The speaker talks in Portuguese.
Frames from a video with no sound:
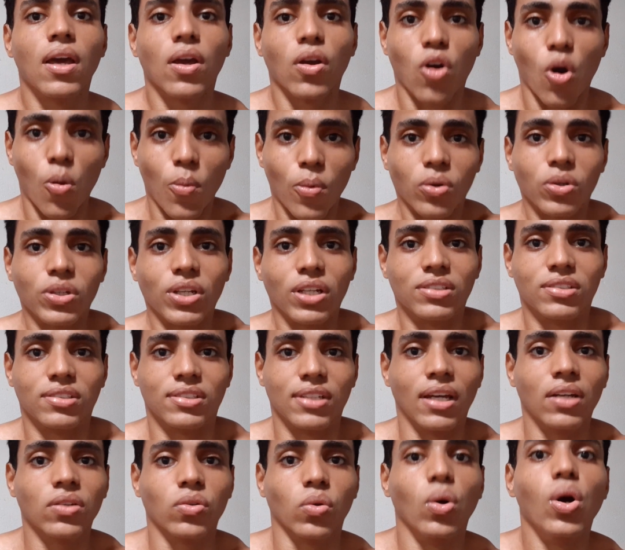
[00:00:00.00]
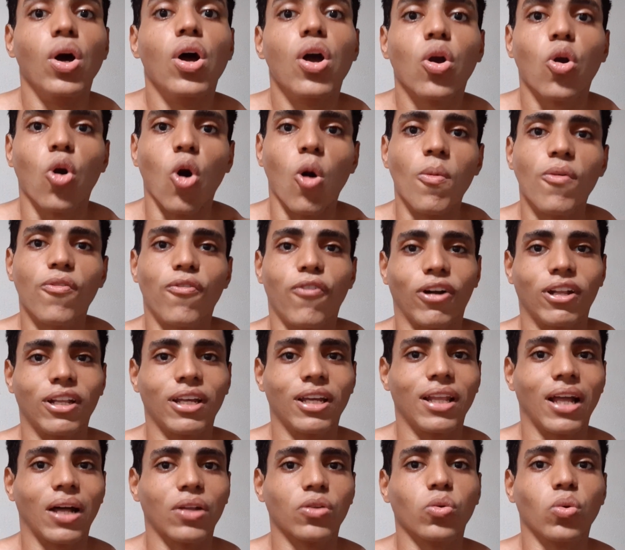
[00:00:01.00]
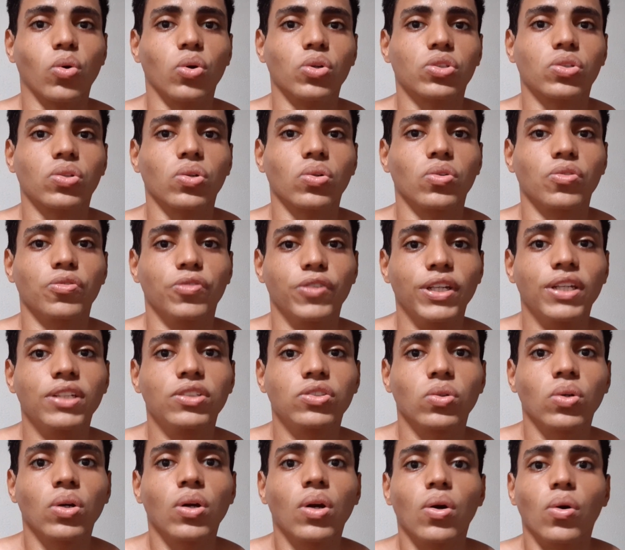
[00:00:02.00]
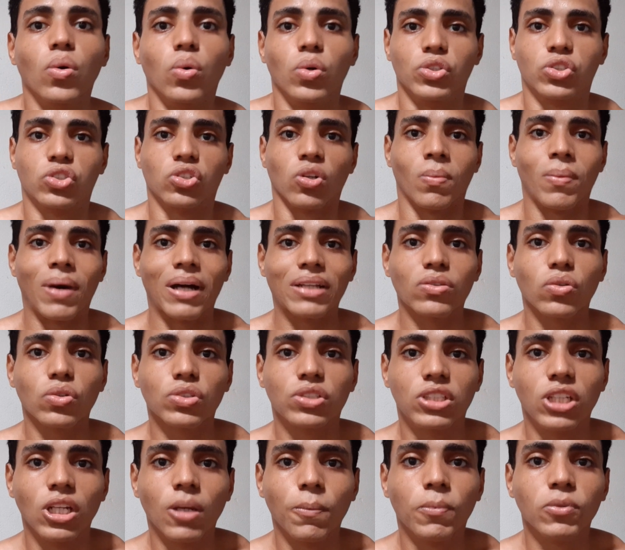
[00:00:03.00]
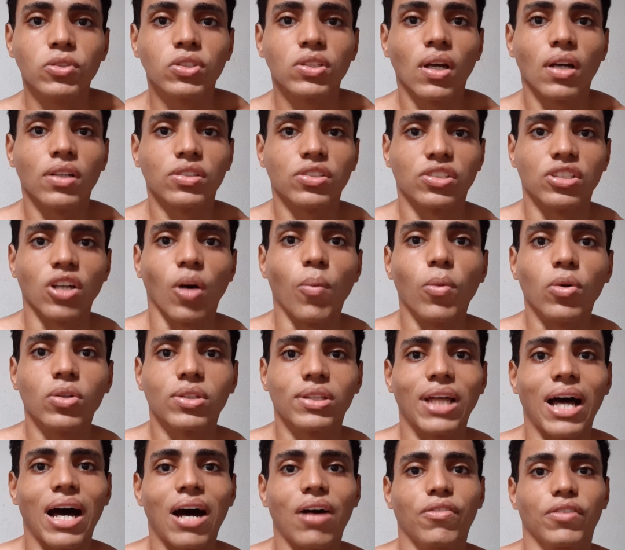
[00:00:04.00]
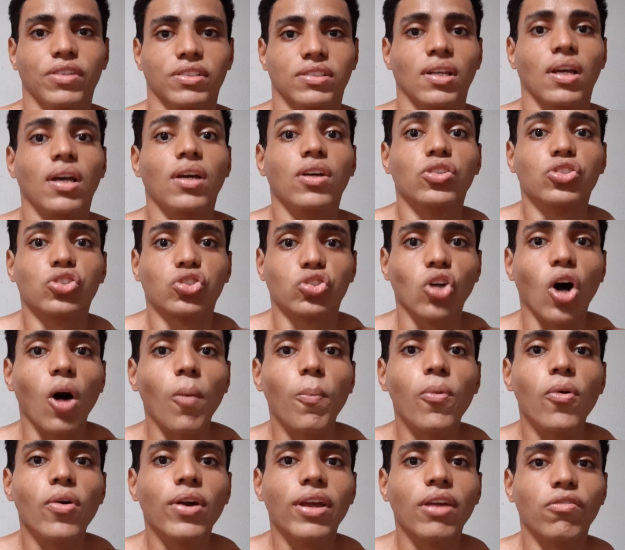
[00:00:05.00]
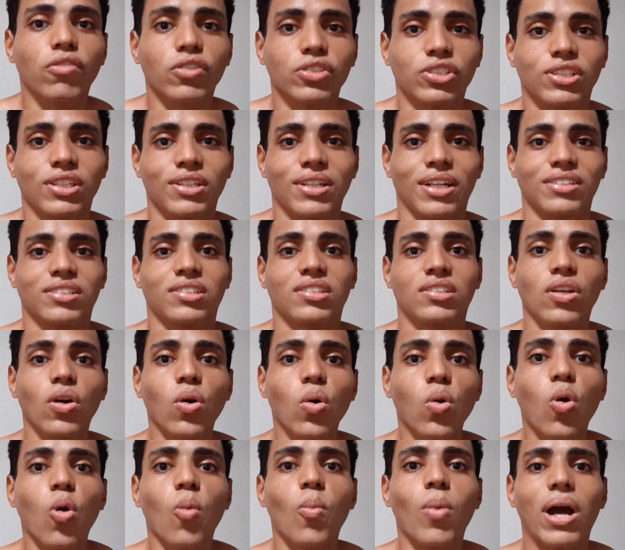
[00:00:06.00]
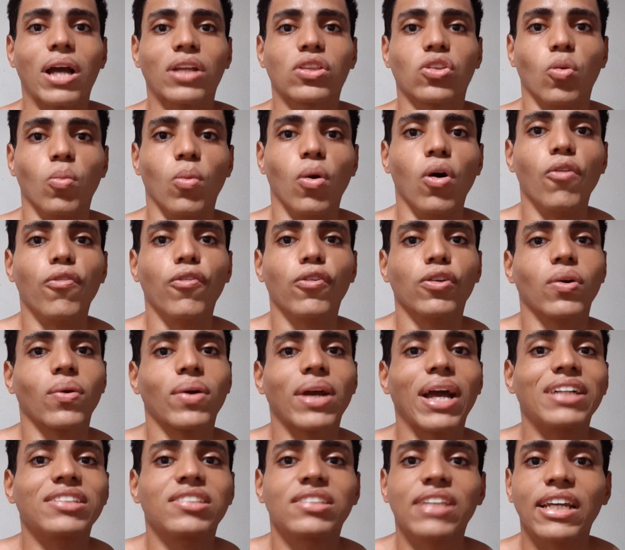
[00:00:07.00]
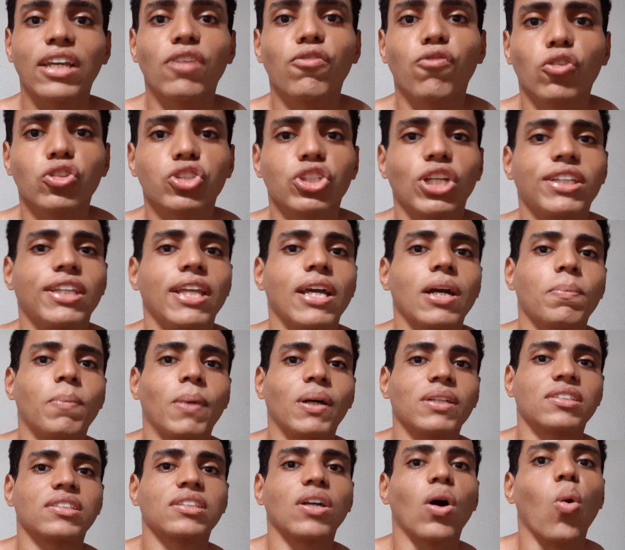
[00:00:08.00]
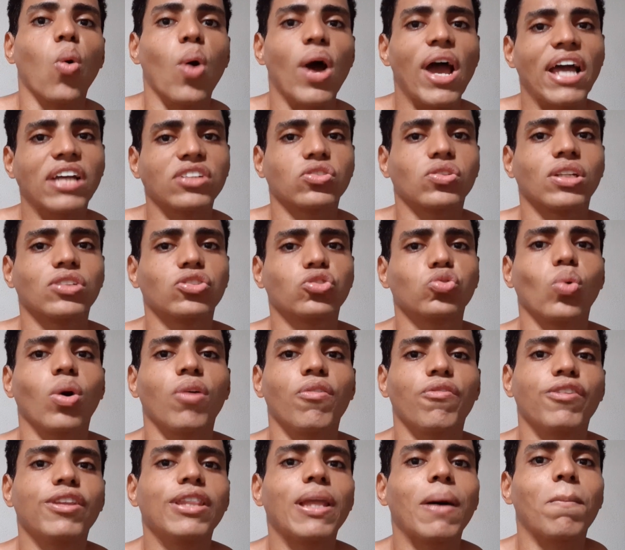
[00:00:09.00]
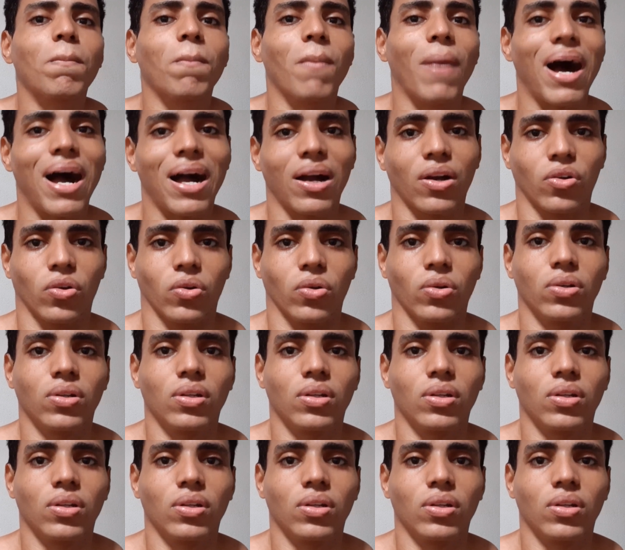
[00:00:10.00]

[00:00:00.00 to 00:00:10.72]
Como eu ia dizendo, como falei lá no outro vídeo, os somatotipos são mutáveis. Só porque você nasceu como ectomorfo não quer dizer que você tem que passar o resto da sua vida magro.